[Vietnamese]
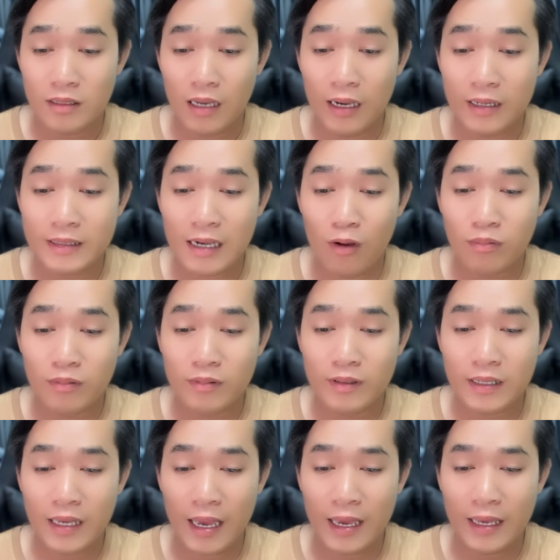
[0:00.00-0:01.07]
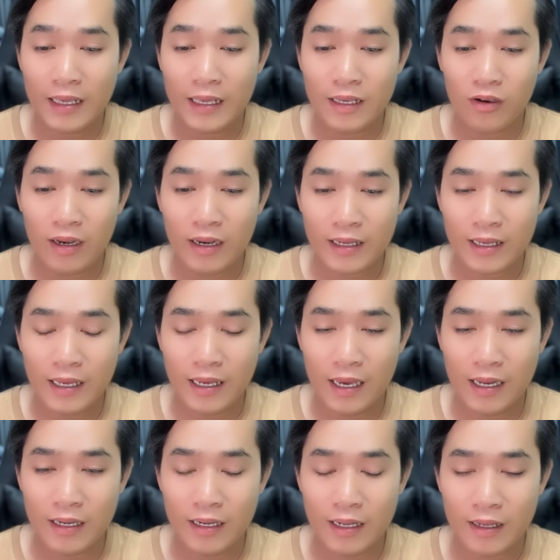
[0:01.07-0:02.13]
ở trong cái gọi là cái
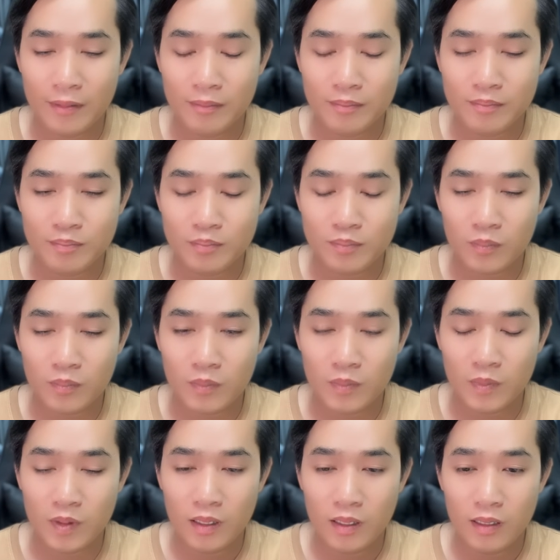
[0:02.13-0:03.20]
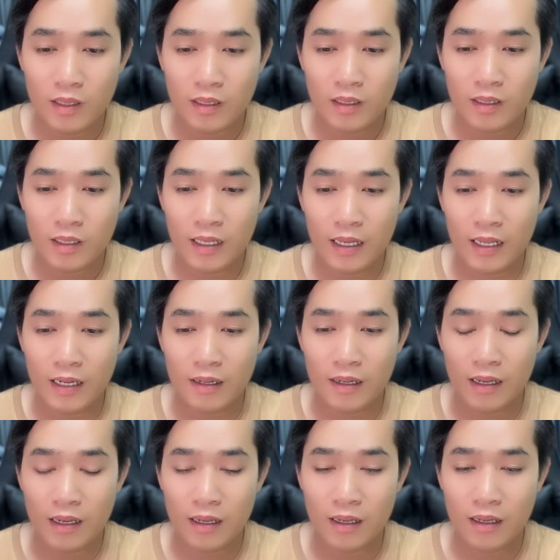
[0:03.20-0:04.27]
hình à, cái hình
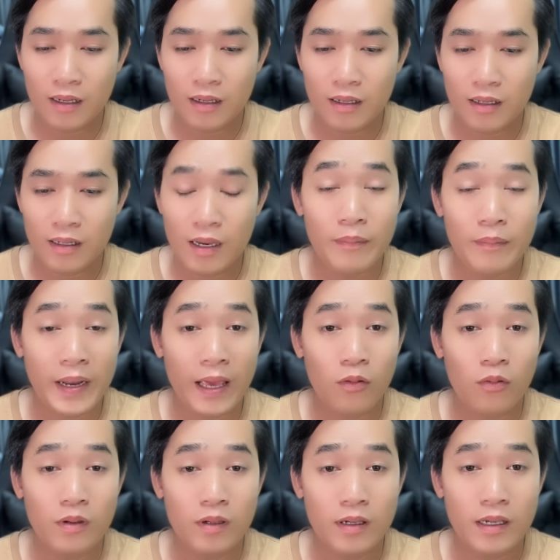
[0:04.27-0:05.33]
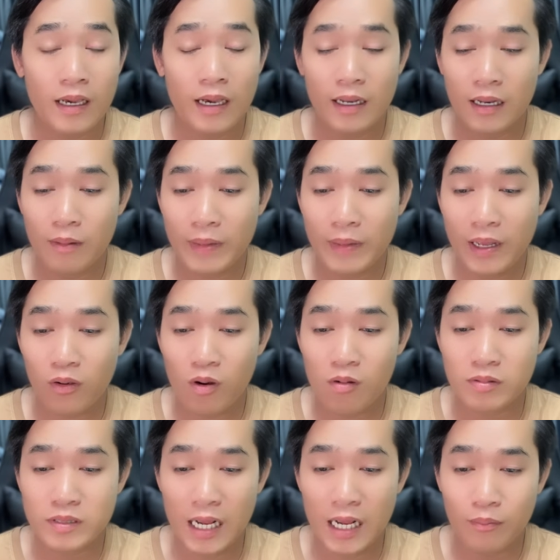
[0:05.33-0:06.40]
à, hâm neo cái hình hâm neo có
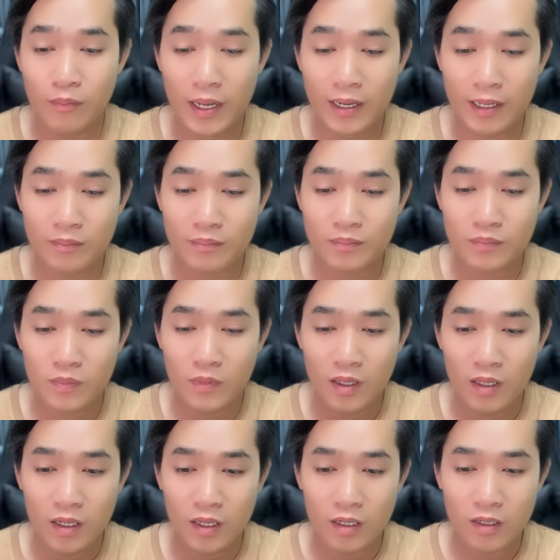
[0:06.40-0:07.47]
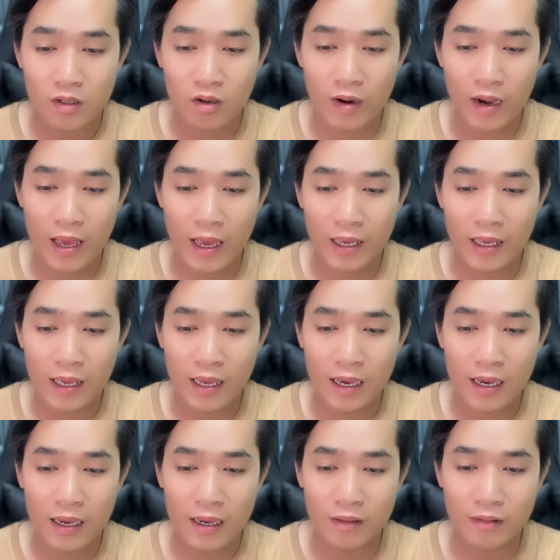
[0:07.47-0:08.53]
ông sạc binh á có để
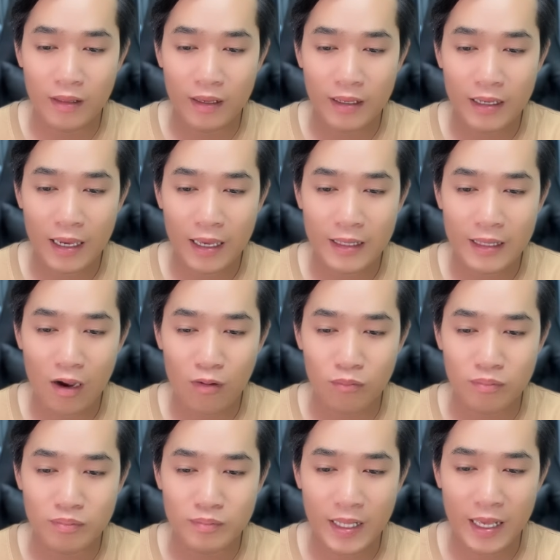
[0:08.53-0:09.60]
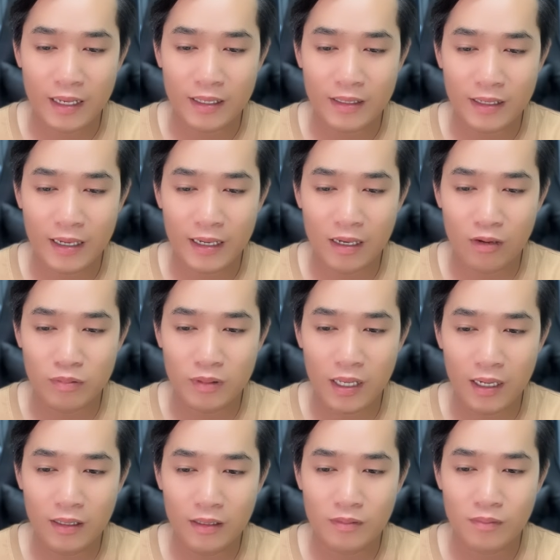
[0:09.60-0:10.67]
những cái dòng nha những cái dòng
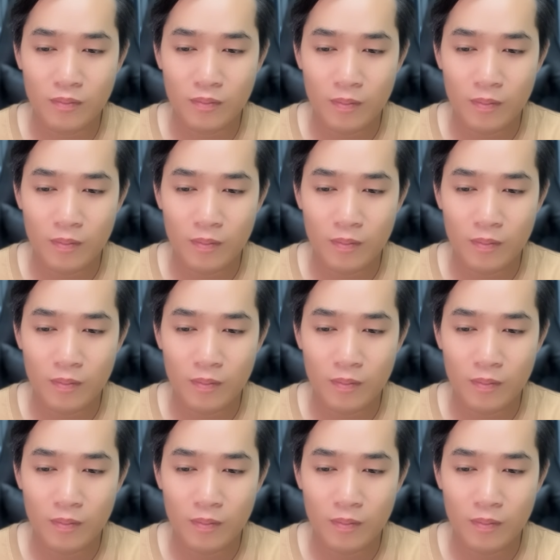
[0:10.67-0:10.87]
chữ